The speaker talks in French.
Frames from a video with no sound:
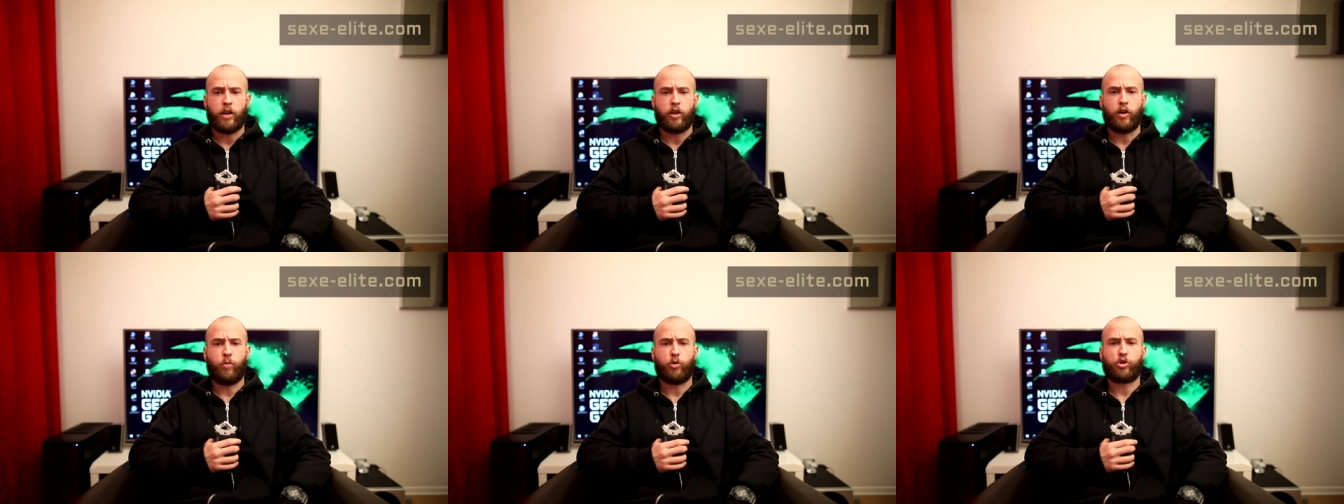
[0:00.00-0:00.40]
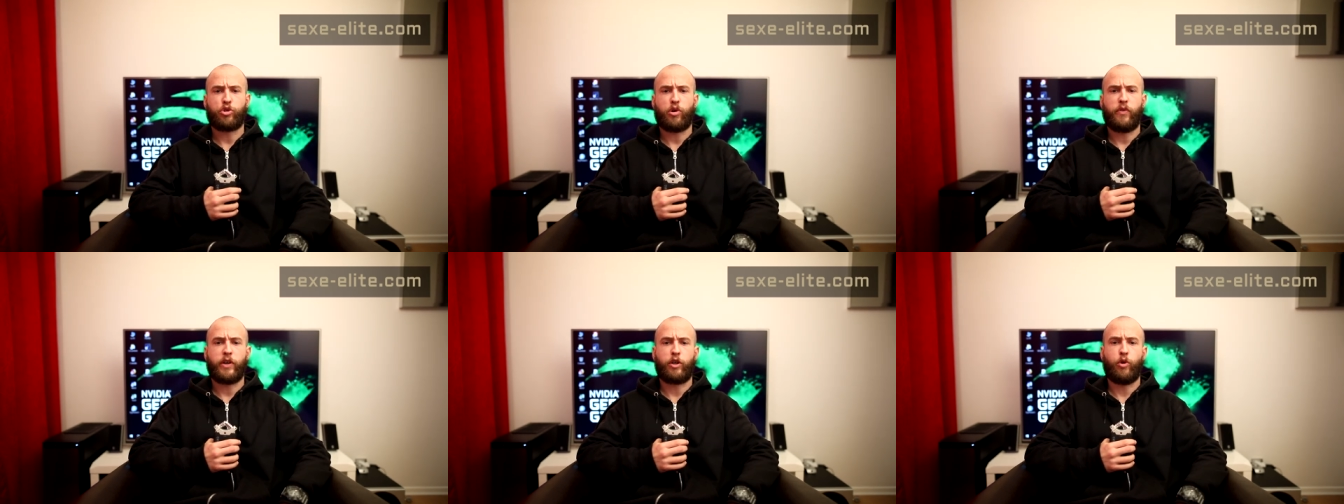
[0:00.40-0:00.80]

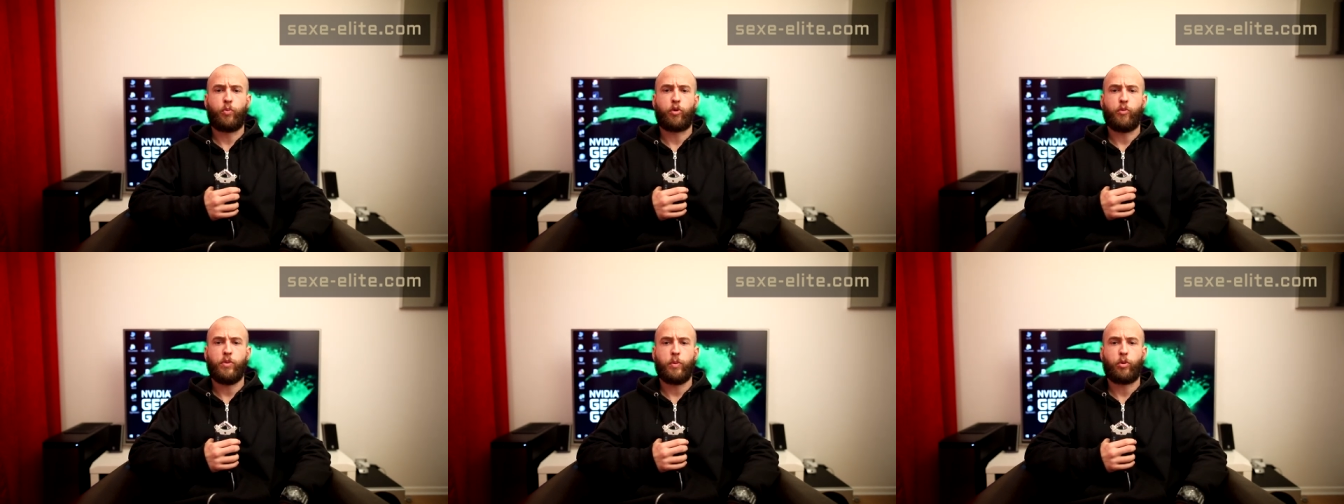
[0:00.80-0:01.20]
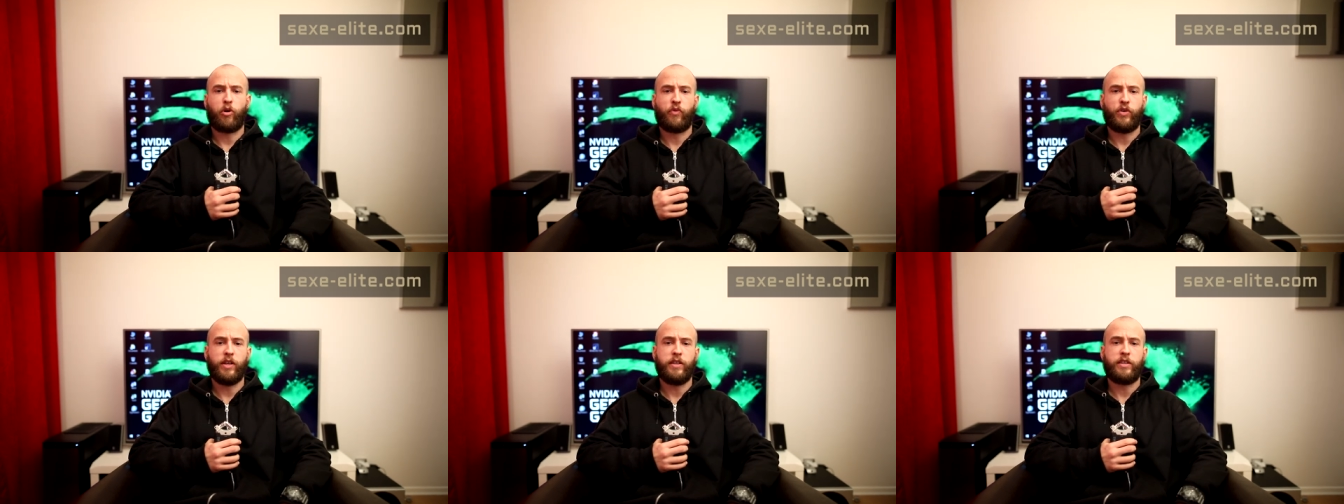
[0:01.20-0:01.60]
Commençons avec le premier
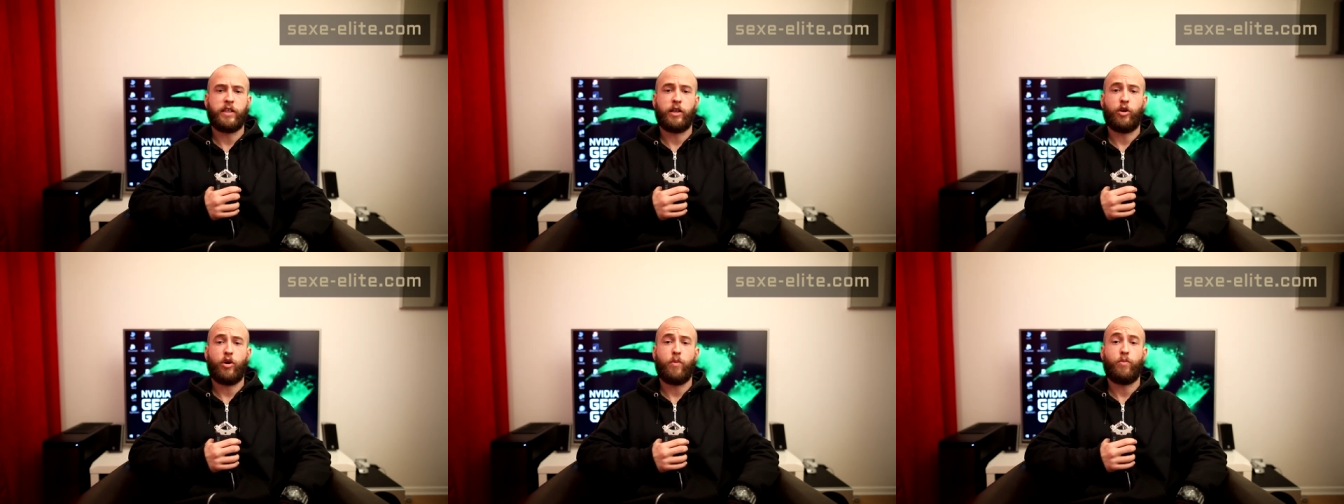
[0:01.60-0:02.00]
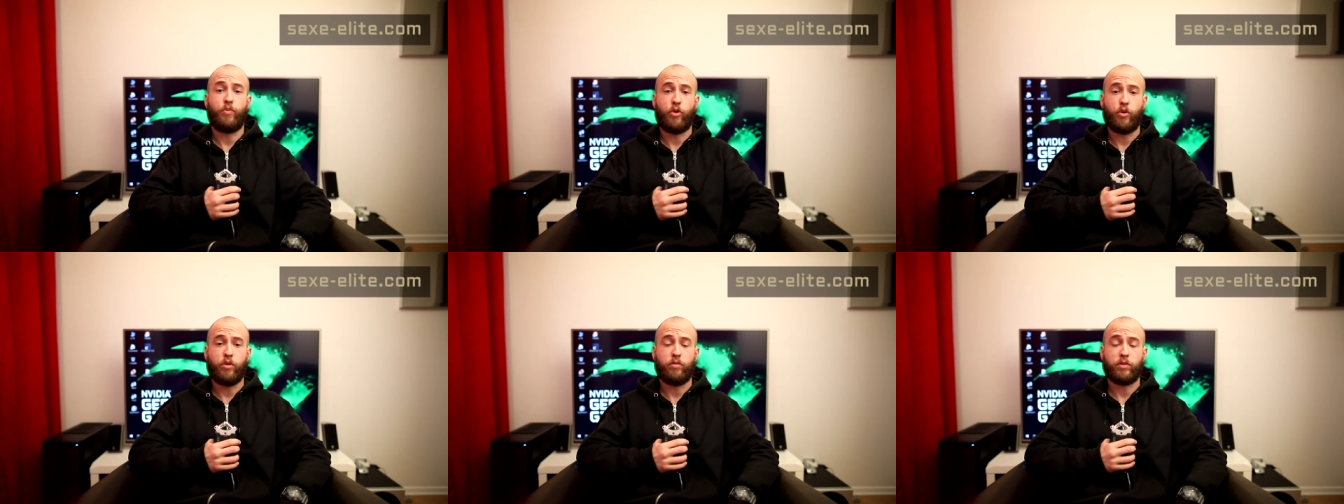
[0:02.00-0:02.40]
profil qui est l'homme
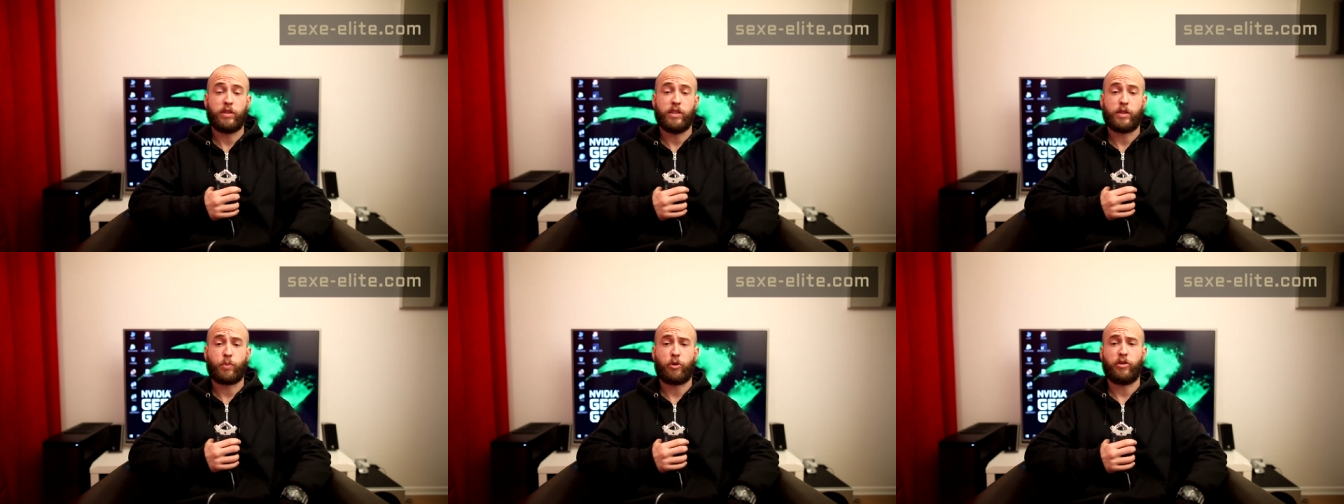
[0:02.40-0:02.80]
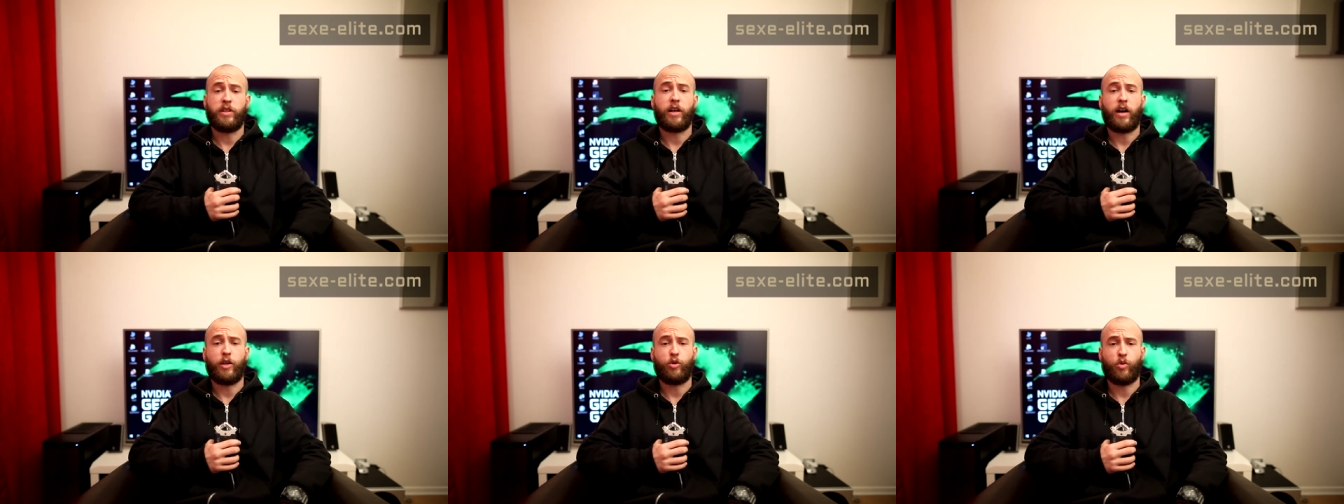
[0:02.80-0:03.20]
beau, qui se prend
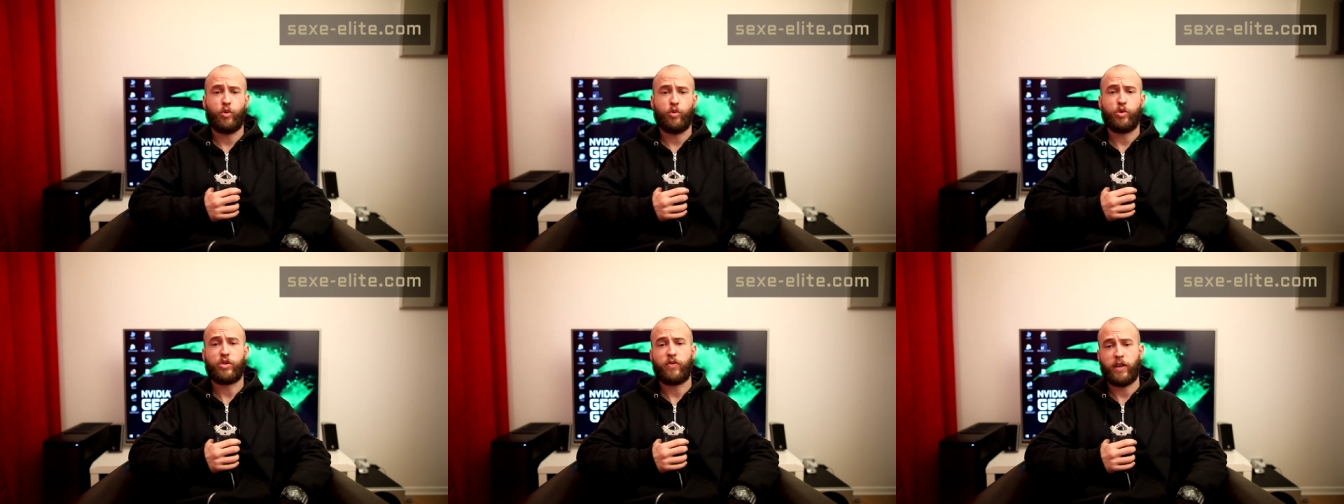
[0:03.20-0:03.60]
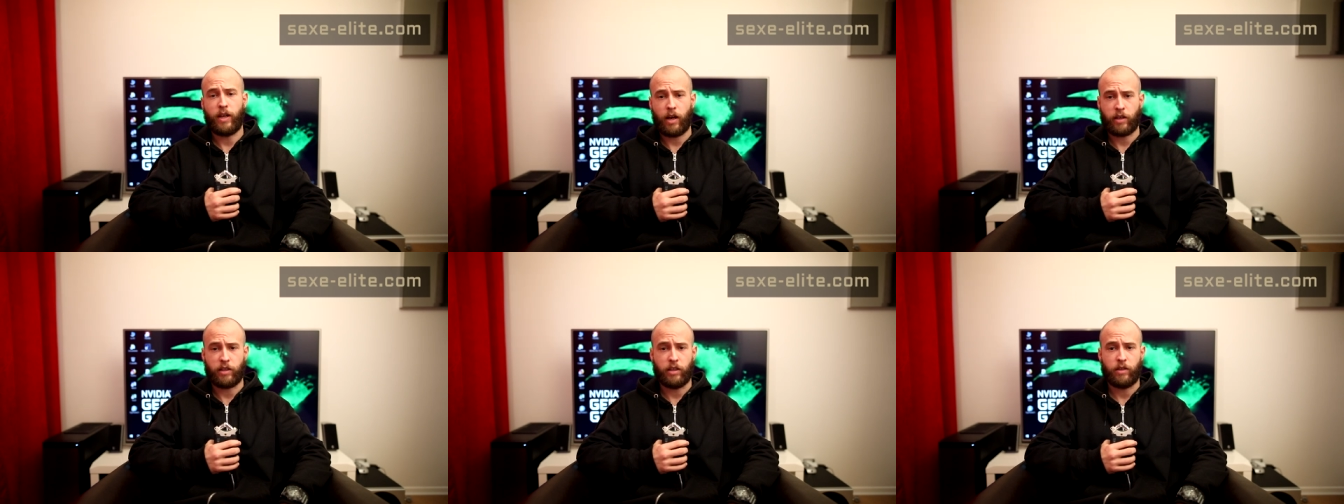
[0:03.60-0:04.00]
des râteaux ou se fait
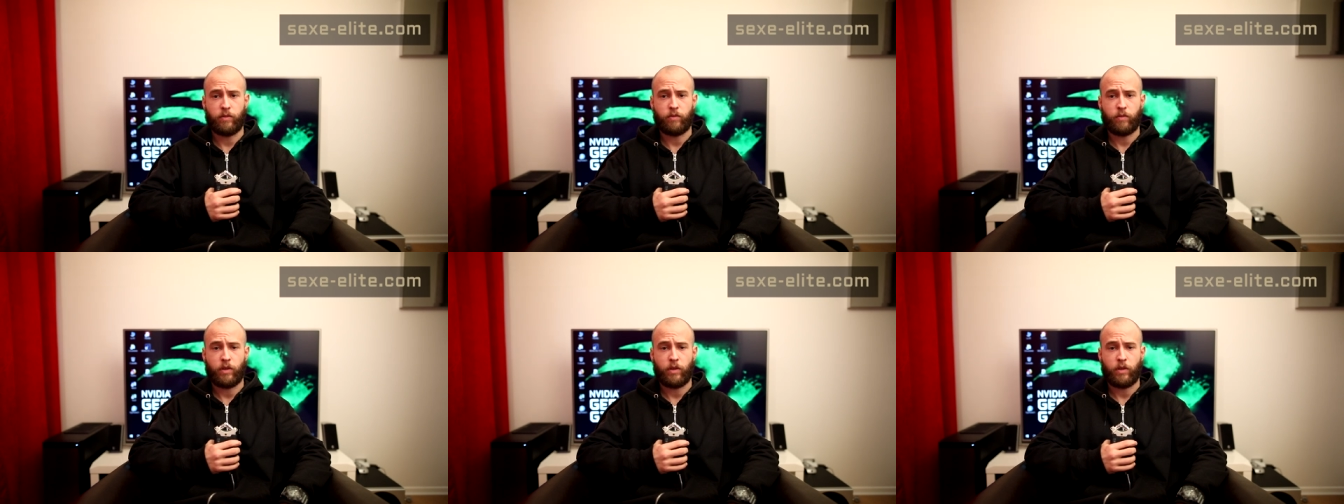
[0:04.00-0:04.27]
larguer.